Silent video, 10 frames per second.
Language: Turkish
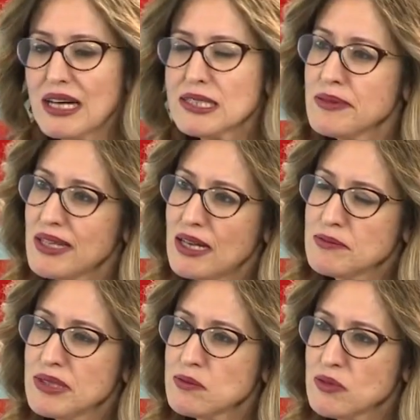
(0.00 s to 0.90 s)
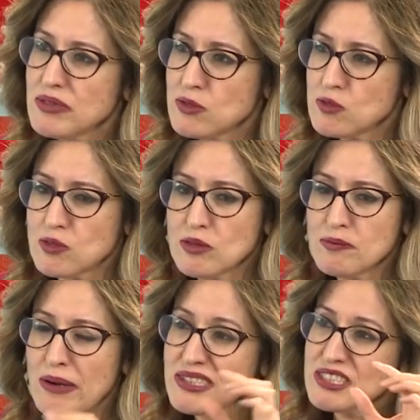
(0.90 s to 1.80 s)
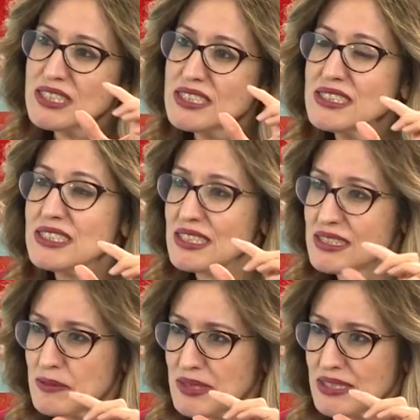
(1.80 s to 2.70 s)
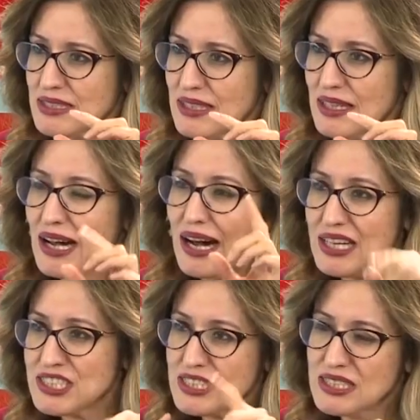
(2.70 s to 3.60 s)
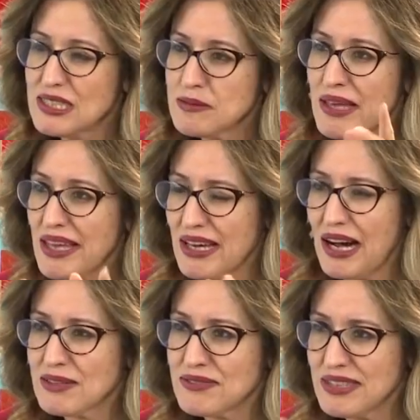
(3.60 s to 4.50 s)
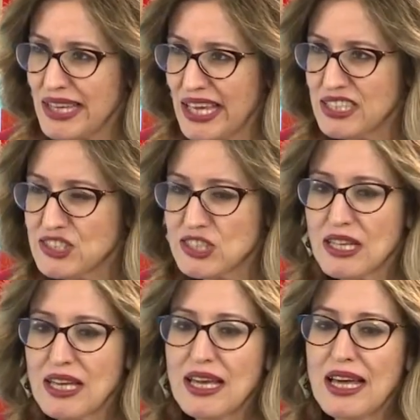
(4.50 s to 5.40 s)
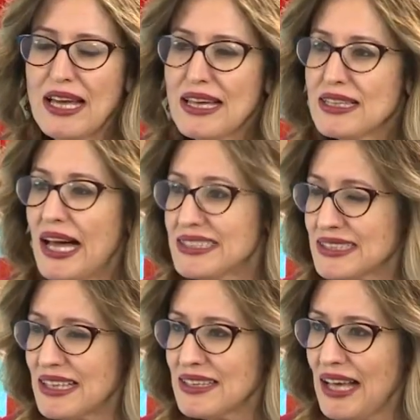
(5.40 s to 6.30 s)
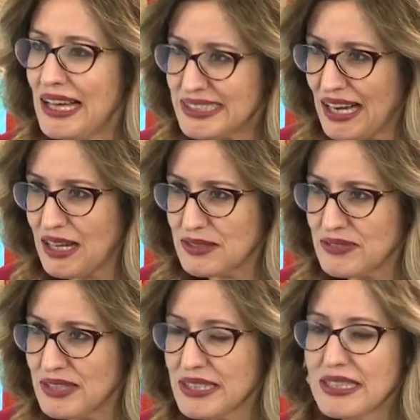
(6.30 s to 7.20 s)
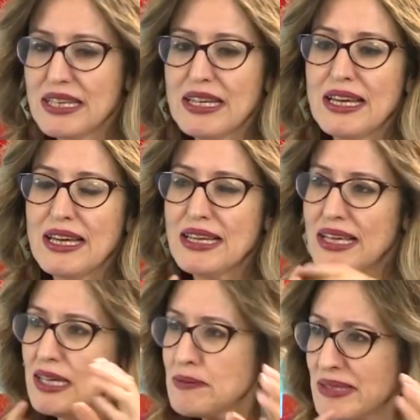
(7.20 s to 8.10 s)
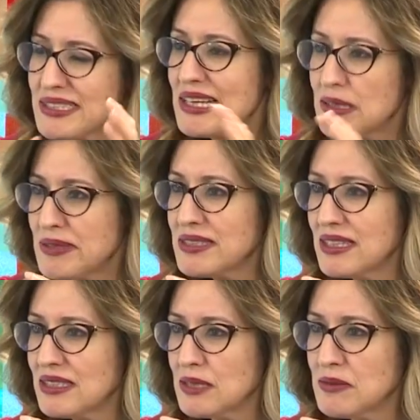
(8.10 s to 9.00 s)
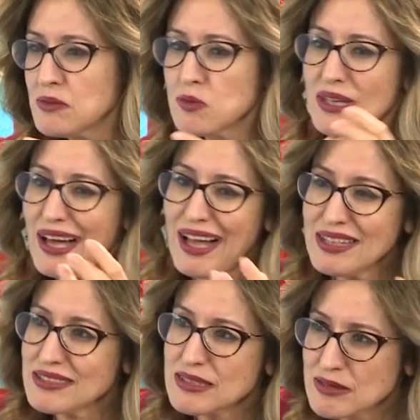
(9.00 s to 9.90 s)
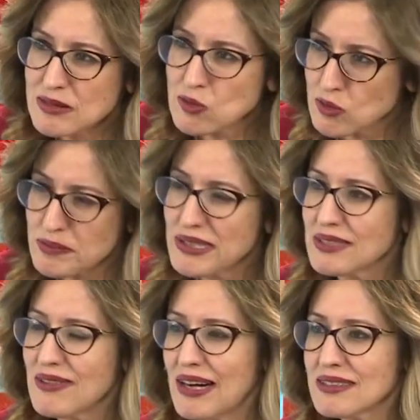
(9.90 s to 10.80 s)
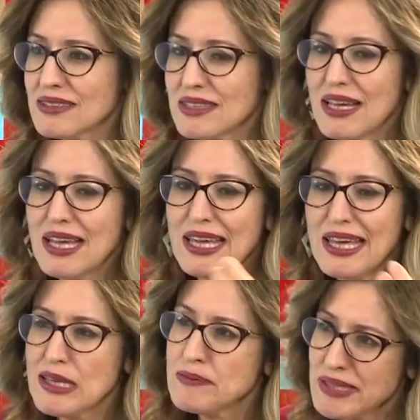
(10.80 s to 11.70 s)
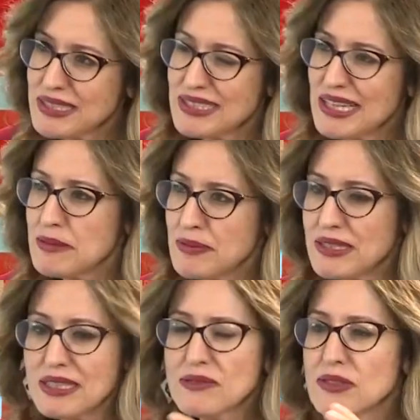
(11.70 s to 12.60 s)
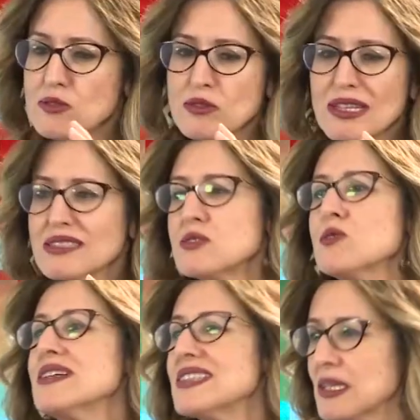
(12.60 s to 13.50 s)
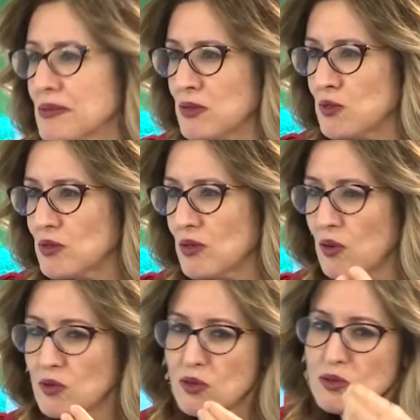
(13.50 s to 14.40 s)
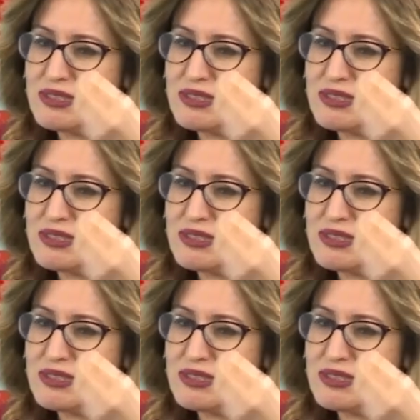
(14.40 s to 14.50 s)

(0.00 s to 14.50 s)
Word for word: H1N1 bu virüsün parçalarının ismidir. H dediğim H harfi, H, N de N harfi. H1N1 dediğimiz bunun alt grupları vardır. H1N1 hani virüsün adı soyadı gibi düşün. Onu,